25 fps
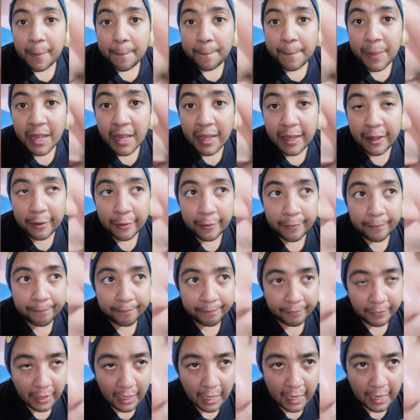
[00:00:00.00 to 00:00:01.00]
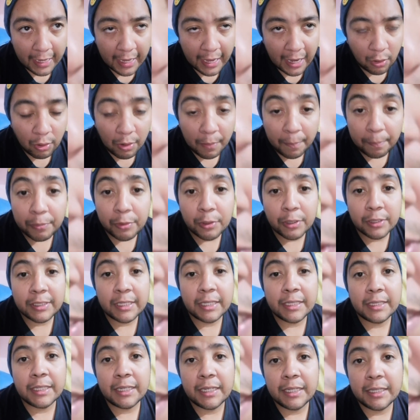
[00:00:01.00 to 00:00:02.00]
Pero hay algo
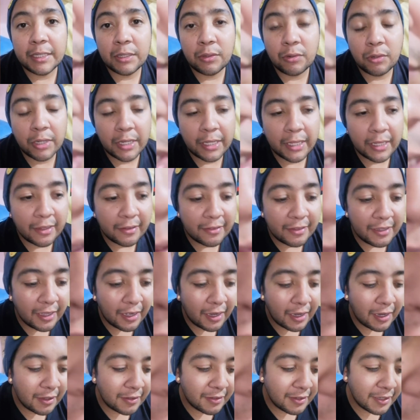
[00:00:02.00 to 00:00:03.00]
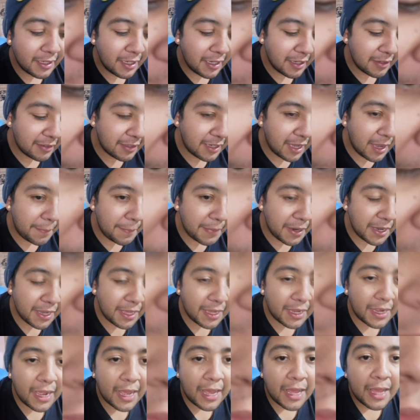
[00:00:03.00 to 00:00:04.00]
importante que tengo que decirles y es que
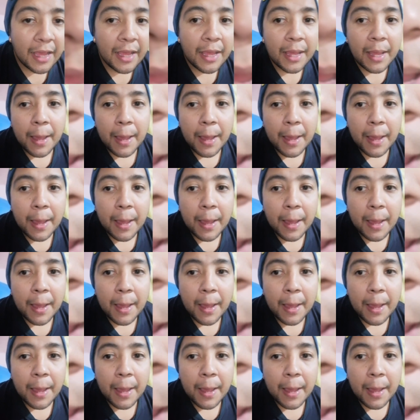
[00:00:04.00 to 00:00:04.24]
América